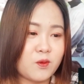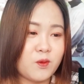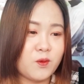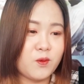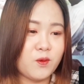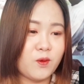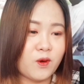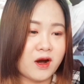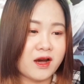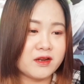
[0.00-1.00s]
โอ้
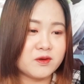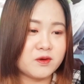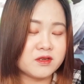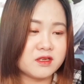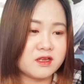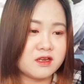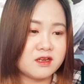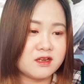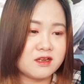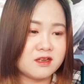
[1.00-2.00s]
ไฮโน้ตแดน
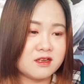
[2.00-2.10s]
นี่